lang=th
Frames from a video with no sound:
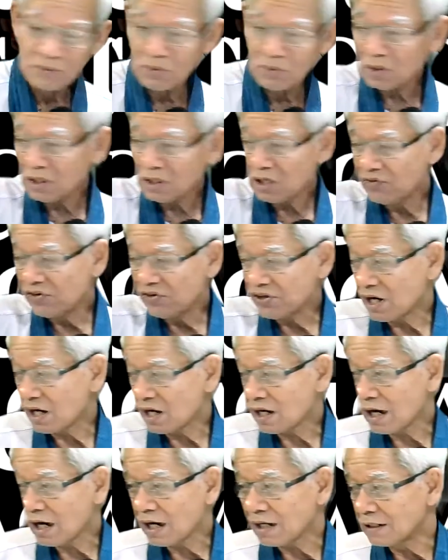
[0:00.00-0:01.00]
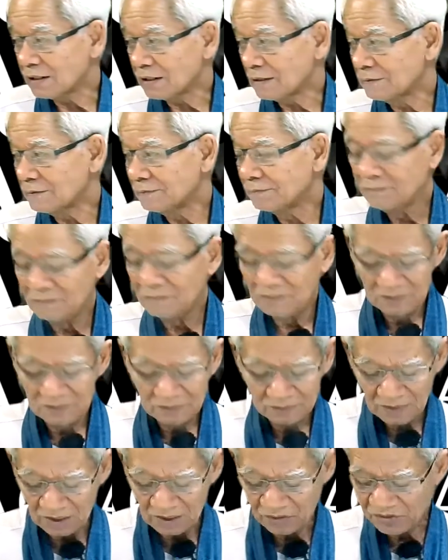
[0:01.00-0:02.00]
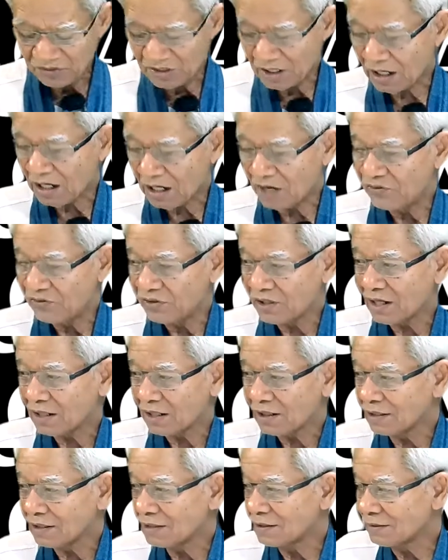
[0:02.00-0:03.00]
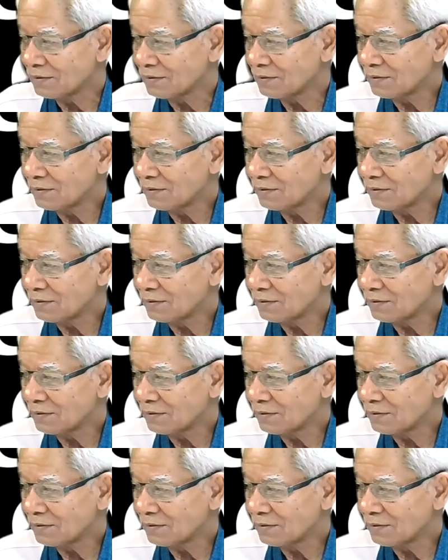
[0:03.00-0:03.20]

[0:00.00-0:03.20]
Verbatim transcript: ของนักวิชาการเนี่ย วิชาการวิชาเกิน